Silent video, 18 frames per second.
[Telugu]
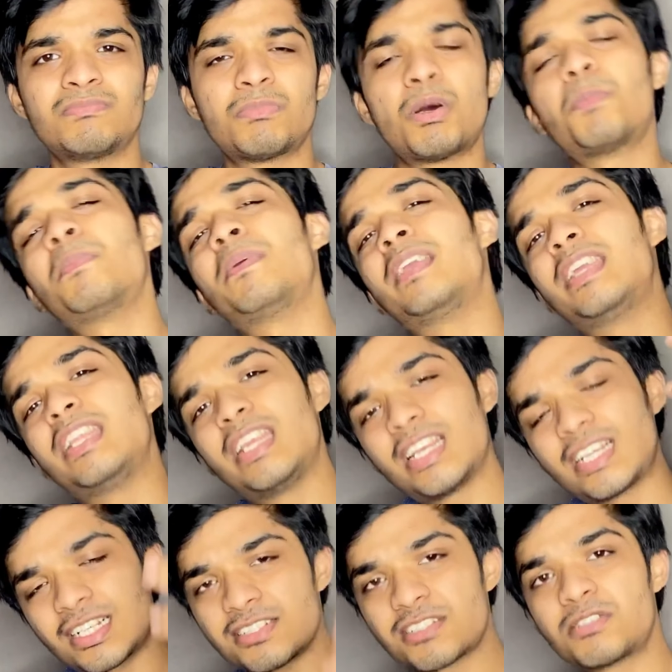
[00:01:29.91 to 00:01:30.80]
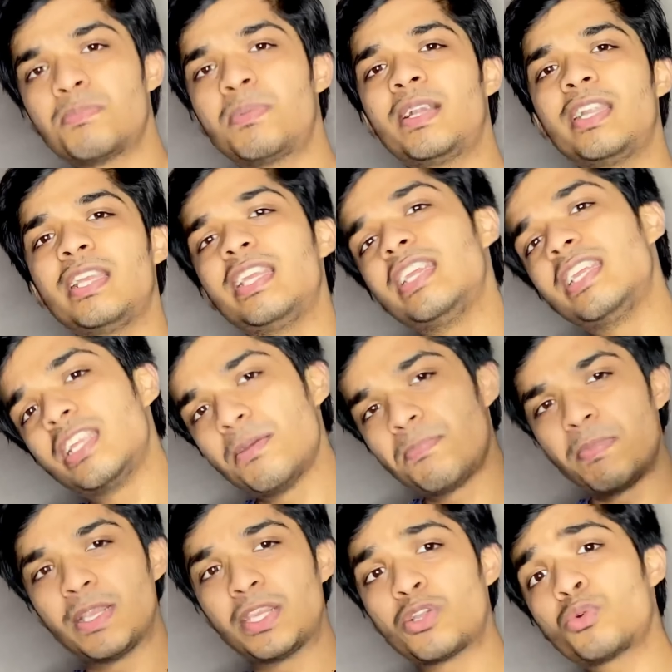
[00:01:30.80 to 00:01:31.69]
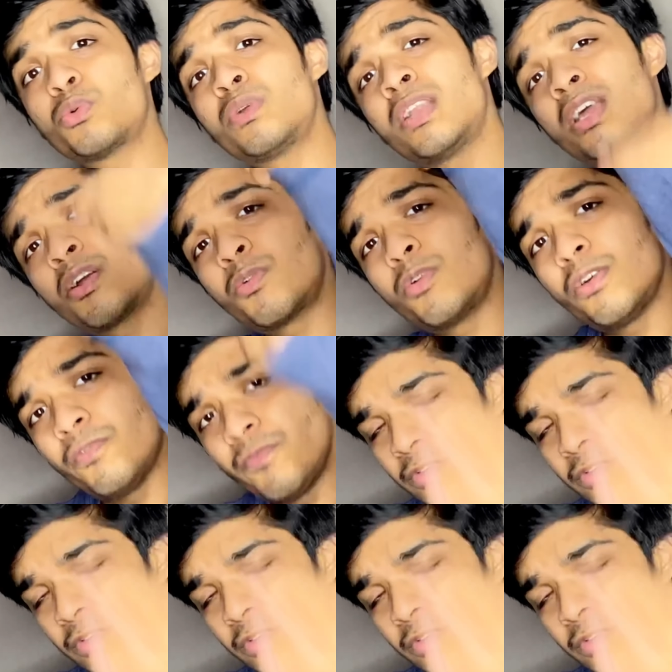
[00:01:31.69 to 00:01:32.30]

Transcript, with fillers: పాపం ఈయనే కష్టపడి ఈయనే పెట్టుకున్నా కూడా